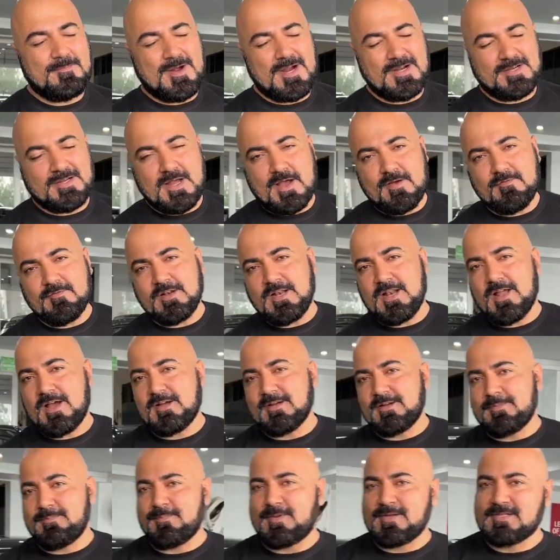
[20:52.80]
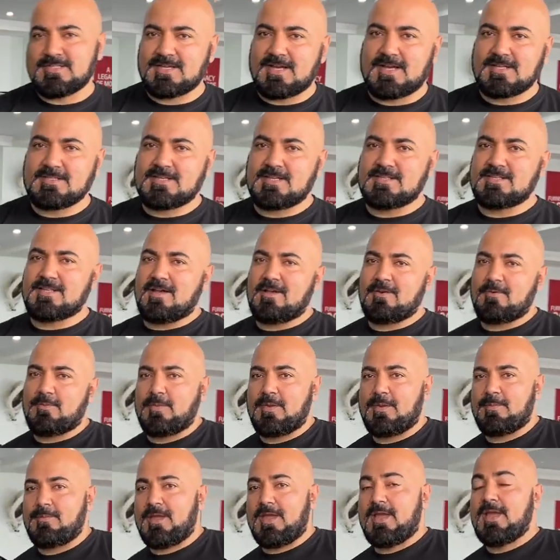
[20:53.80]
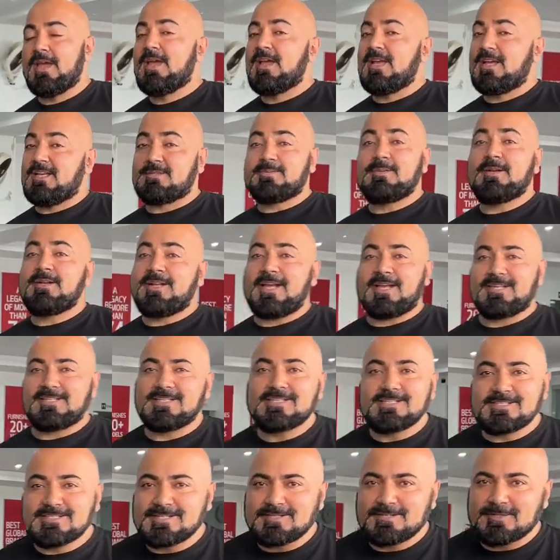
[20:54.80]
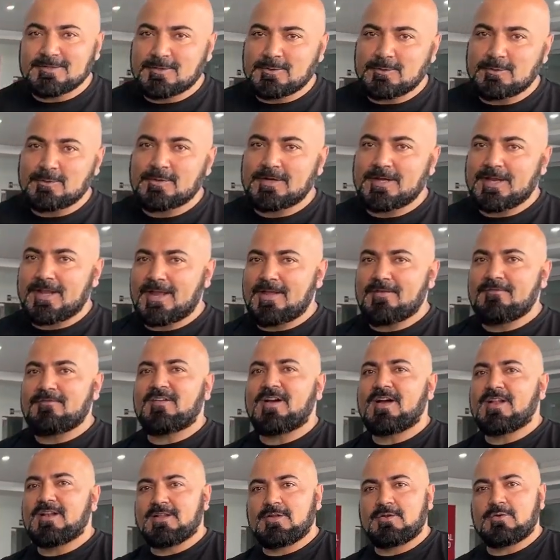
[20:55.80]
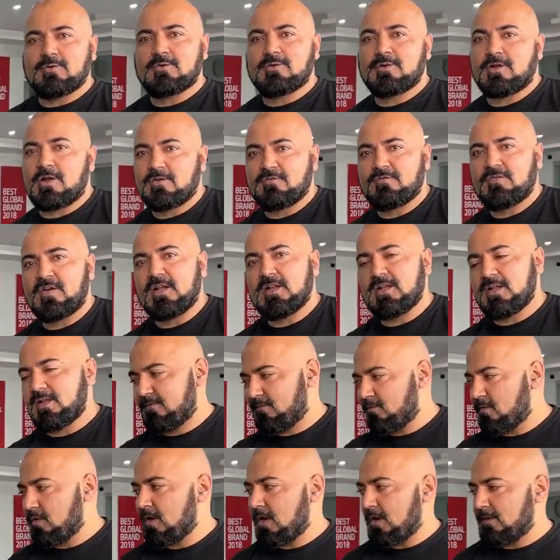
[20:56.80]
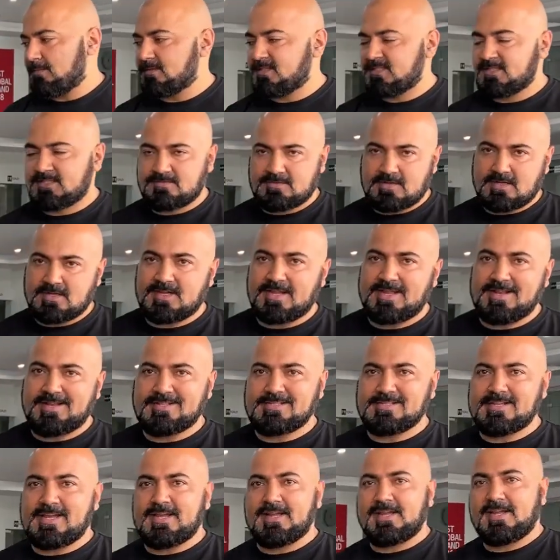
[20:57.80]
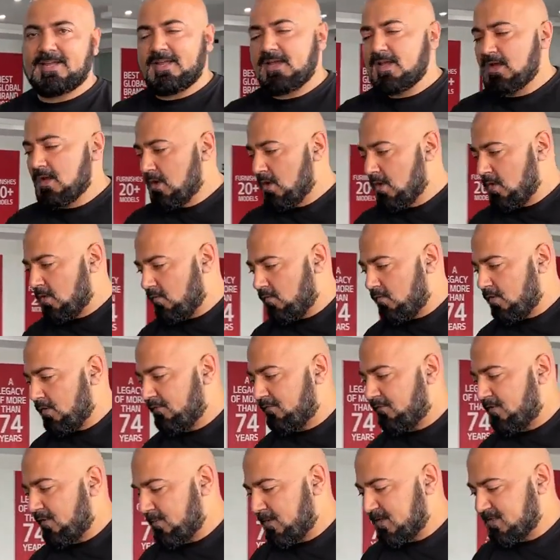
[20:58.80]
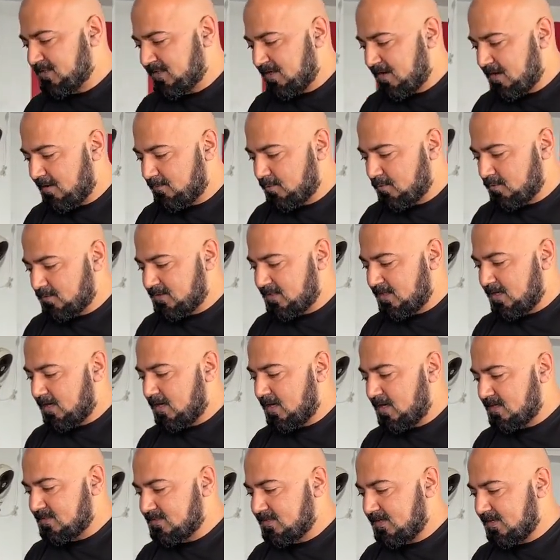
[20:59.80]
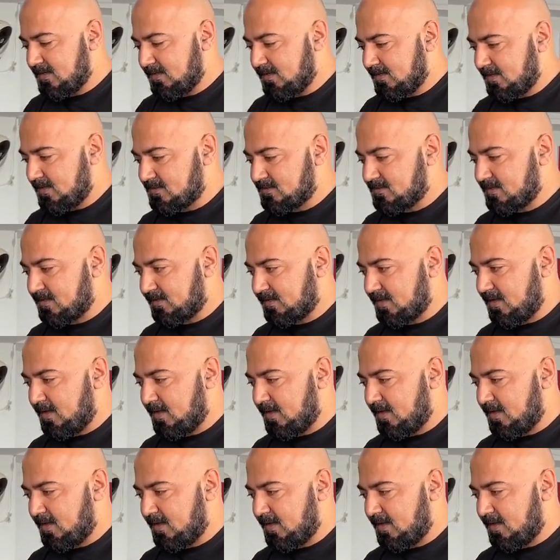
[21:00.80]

अट्ठावन लाख पचास हज़ार रुपये में इसमें टैक्सेस इंक्लूड नहीं है फाइलर और नॉन फाइलर वो आप जिस वक्त लेने जाएंगे वो इन्फॉर्मेशन आप उनसे हासिल कर सकते